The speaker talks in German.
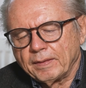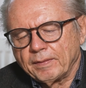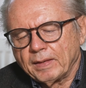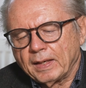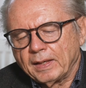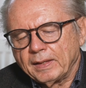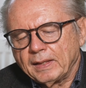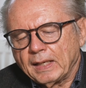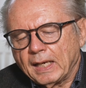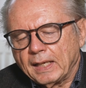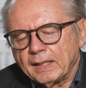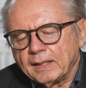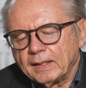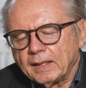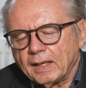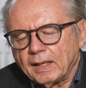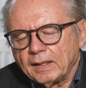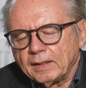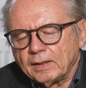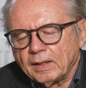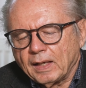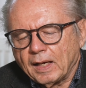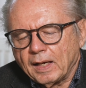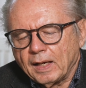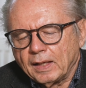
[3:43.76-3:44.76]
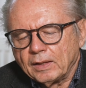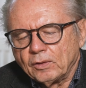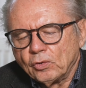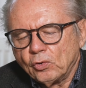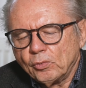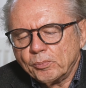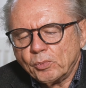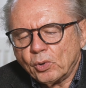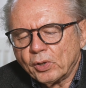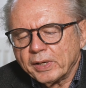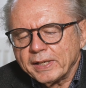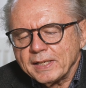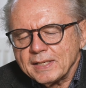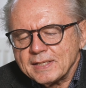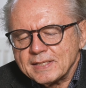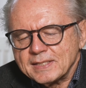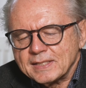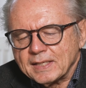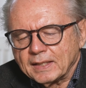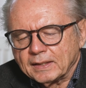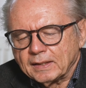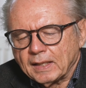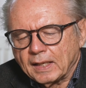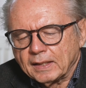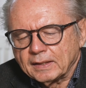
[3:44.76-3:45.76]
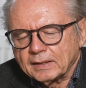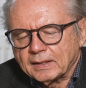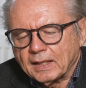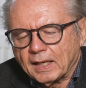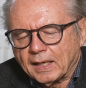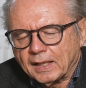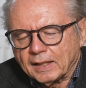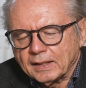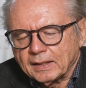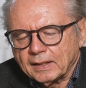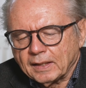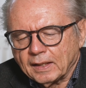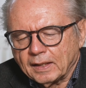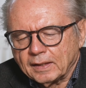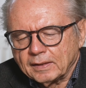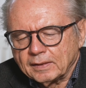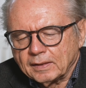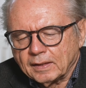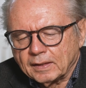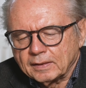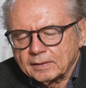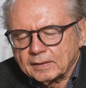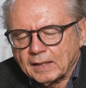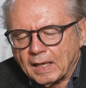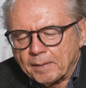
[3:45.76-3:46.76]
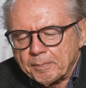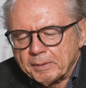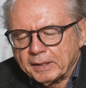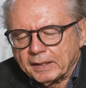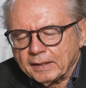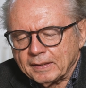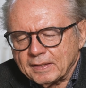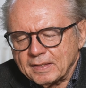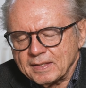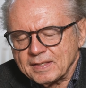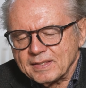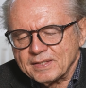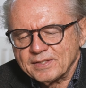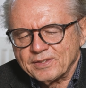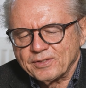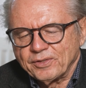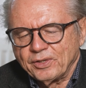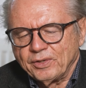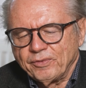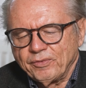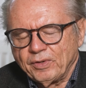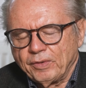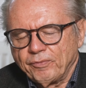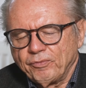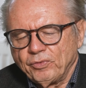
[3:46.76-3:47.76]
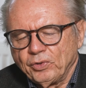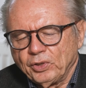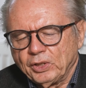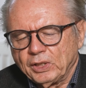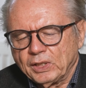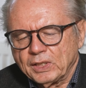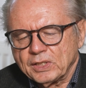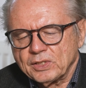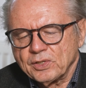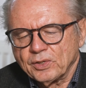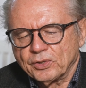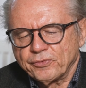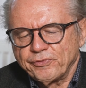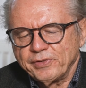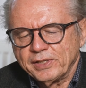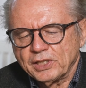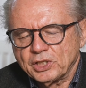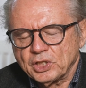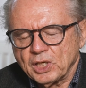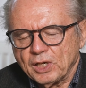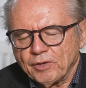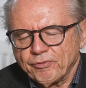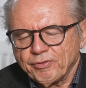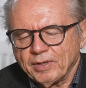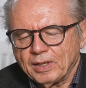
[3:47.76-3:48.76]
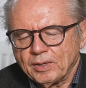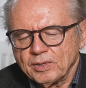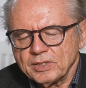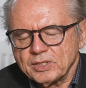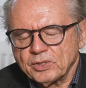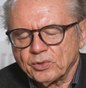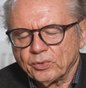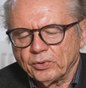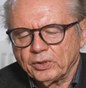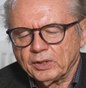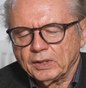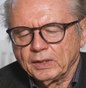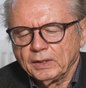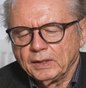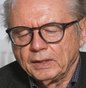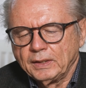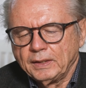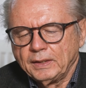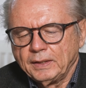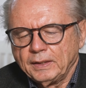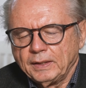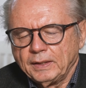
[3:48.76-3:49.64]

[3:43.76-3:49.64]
ein, ein, ein, ein Humorist, ein, ein, ein Kabarettist äh, würde das noch viel schärfer ausdrücken